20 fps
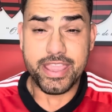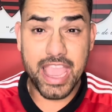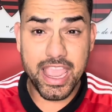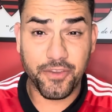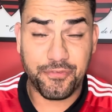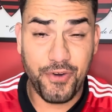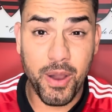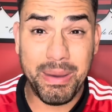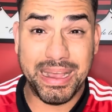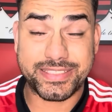a
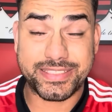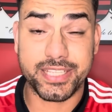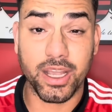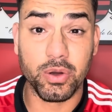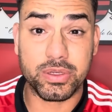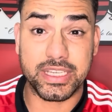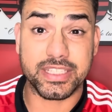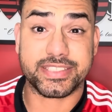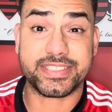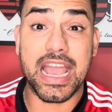
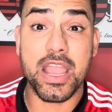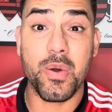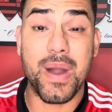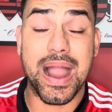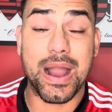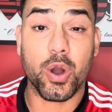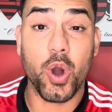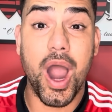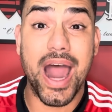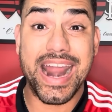informação que saiu
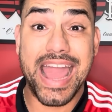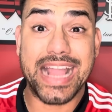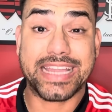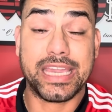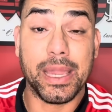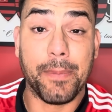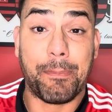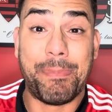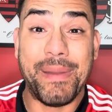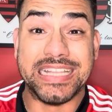agora é
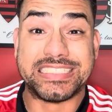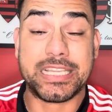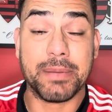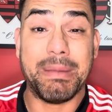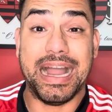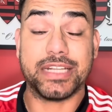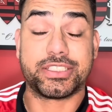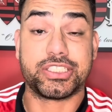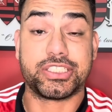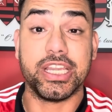que Pete
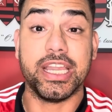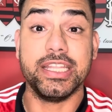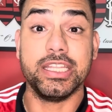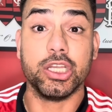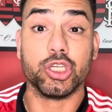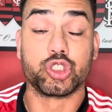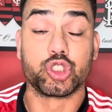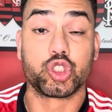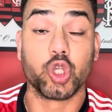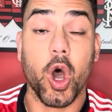
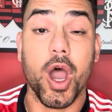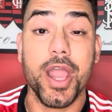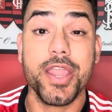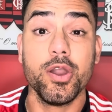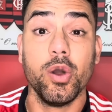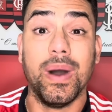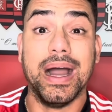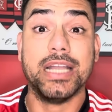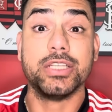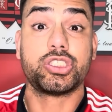Martini,
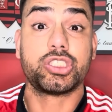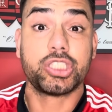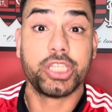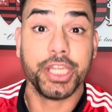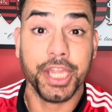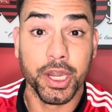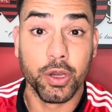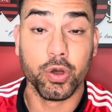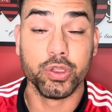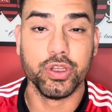sonho
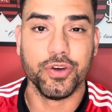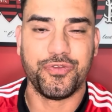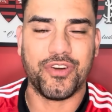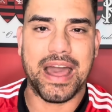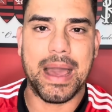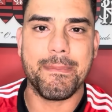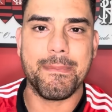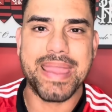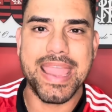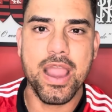antigo do
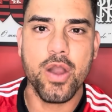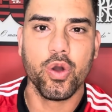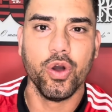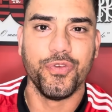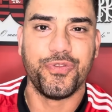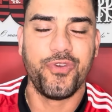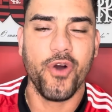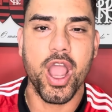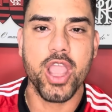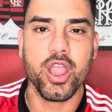Flamengo,
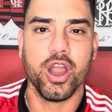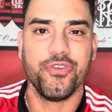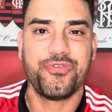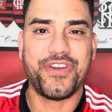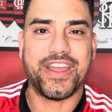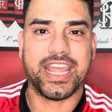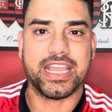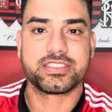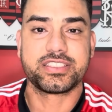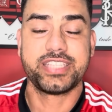foi
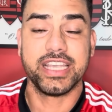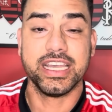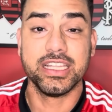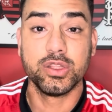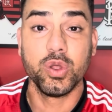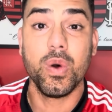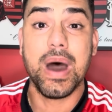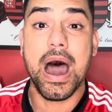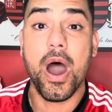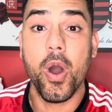
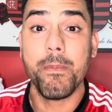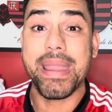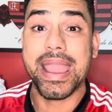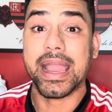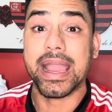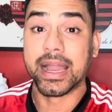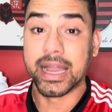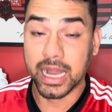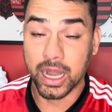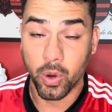oferecido ao
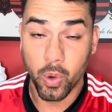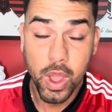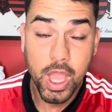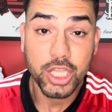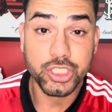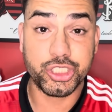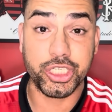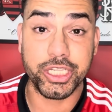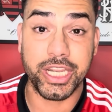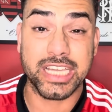Mengão.
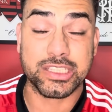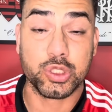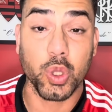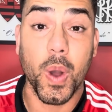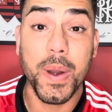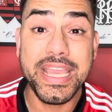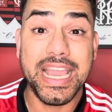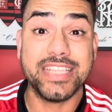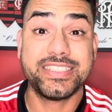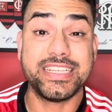
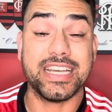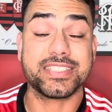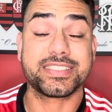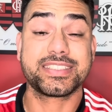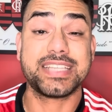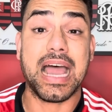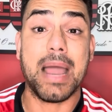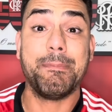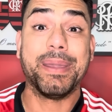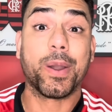Diretoria já
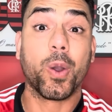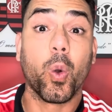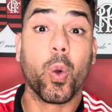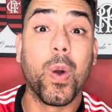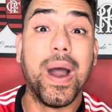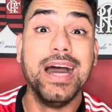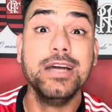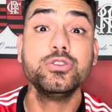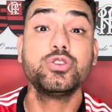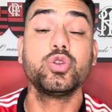sabe
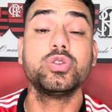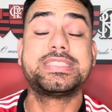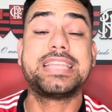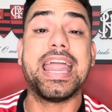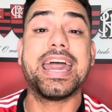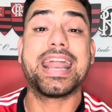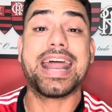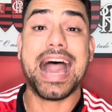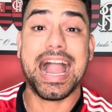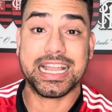quanto
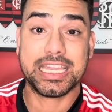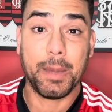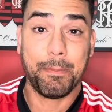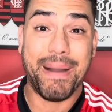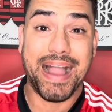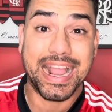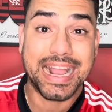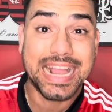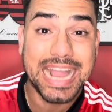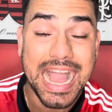terá que
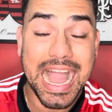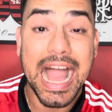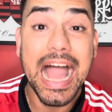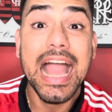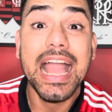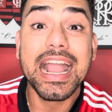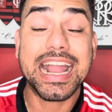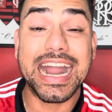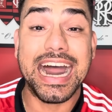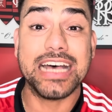
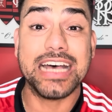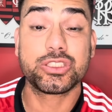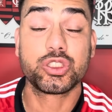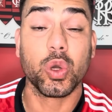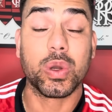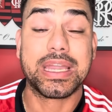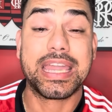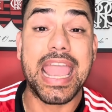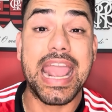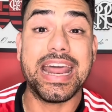pagar
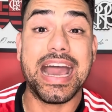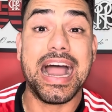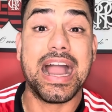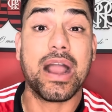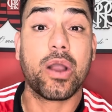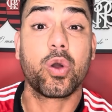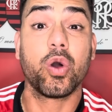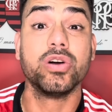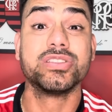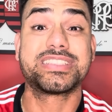caso queira a
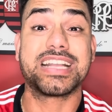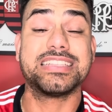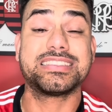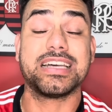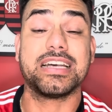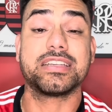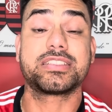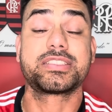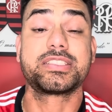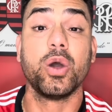
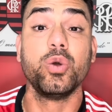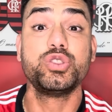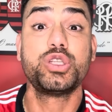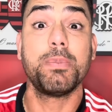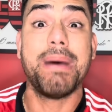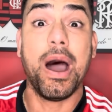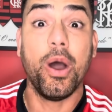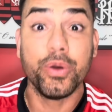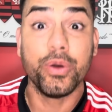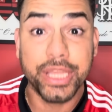contratação de
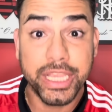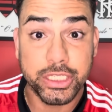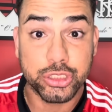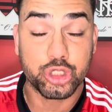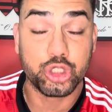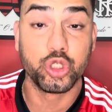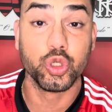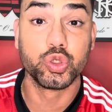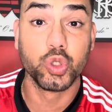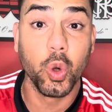
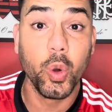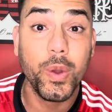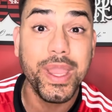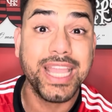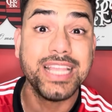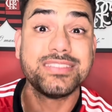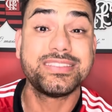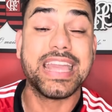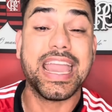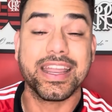Maurício, do
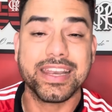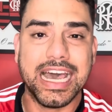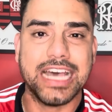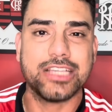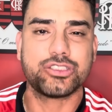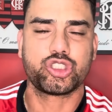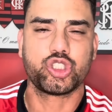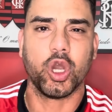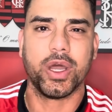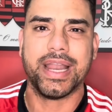
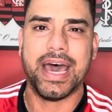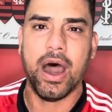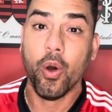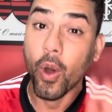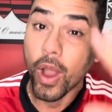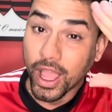Internacional.